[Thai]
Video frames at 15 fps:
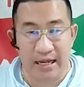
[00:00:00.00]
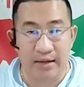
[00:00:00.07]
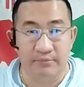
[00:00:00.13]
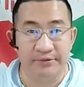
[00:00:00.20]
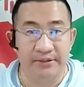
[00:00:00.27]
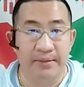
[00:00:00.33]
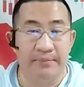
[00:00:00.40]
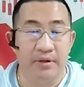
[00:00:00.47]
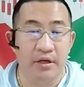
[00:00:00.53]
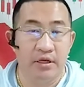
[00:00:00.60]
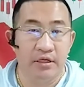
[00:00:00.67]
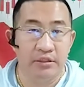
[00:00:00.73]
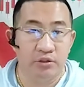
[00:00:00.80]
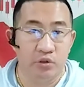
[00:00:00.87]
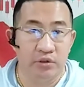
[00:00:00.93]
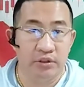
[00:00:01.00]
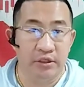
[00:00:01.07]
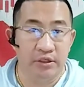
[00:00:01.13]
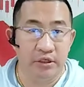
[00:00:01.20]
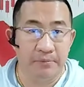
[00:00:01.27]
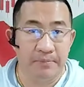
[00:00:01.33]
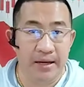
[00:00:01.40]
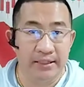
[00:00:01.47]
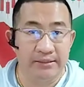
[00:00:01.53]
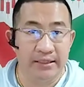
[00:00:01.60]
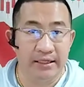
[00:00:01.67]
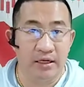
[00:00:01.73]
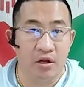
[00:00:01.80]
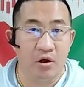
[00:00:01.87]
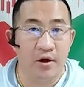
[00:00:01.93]
1,730จนถึง
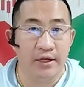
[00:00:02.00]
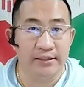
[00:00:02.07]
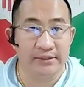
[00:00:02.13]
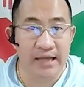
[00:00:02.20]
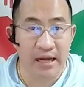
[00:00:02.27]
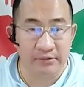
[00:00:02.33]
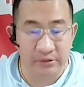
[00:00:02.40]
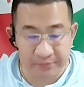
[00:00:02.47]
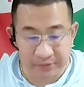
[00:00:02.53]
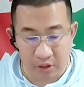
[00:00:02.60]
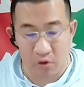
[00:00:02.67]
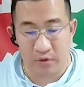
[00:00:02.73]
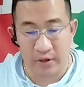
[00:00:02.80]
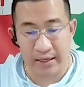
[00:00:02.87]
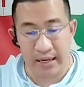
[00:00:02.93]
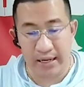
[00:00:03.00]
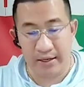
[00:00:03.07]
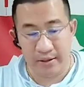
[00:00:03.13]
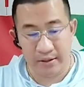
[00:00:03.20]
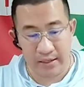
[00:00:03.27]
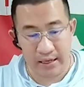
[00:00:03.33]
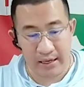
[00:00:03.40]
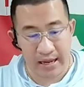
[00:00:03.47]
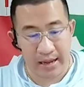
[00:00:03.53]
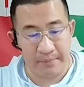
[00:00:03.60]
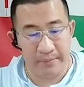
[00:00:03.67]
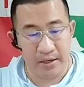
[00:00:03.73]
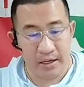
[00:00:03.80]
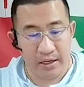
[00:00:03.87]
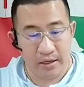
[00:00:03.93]
1,732 เหรียญนนะครับ
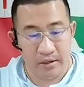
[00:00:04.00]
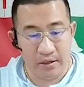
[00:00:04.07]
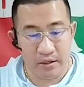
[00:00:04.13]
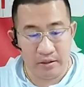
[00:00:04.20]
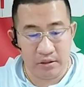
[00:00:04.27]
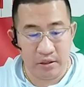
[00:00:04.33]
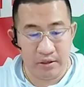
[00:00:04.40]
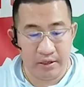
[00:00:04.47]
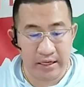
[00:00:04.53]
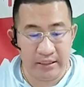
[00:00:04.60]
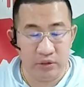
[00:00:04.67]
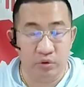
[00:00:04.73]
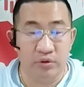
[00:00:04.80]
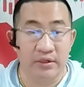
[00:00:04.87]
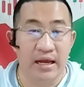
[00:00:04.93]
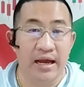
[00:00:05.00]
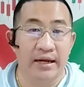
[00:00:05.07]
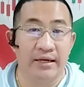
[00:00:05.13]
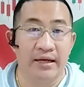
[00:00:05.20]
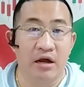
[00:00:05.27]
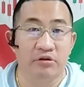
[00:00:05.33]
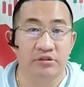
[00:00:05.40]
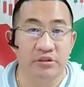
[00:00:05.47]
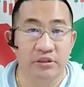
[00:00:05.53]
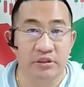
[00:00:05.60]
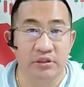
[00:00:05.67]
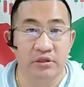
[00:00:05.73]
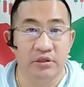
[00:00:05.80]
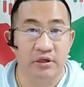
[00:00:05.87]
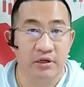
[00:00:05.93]
นี่คือในจุดการเข้าซื้อ
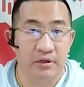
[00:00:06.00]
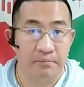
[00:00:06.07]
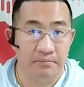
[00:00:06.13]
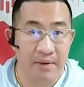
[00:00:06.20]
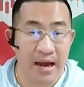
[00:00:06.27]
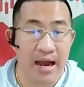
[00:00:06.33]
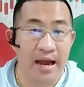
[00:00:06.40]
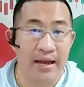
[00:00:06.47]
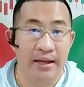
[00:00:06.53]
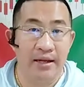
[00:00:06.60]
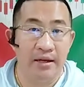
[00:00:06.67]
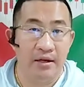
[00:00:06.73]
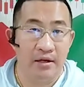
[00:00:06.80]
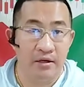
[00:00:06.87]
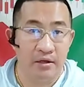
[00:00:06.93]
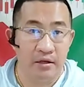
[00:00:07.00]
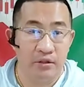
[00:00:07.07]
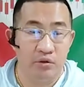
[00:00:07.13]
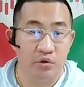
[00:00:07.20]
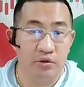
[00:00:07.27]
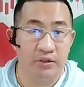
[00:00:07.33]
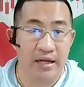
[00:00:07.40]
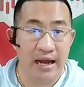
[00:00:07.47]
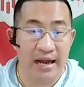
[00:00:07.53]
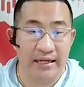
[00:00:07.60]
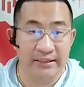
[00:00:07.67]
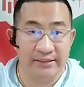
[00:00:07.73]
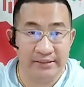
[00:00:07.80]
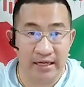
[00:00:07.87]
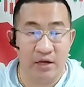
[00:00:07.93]
บายหรือจุดขาย
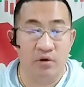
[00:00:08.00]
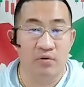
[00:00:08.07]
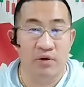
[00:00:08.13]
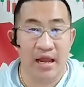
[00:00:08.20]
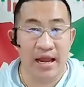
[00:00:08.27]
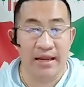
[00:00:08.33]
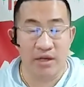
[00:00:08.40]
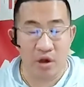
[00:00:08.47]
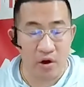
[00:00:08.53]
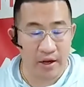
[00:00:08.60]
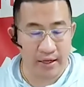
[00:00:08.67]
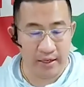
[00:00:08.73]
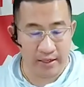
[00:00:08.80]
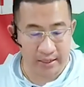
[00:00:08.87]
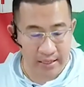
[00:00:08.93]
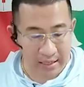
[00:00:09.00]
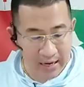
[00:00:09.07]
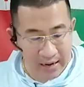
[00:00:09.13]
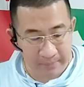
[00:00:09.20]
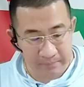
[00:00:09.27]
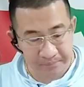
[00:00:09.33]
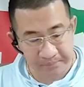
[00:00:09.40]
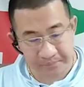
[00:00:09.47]
เซลล์รายย่อยนะครับ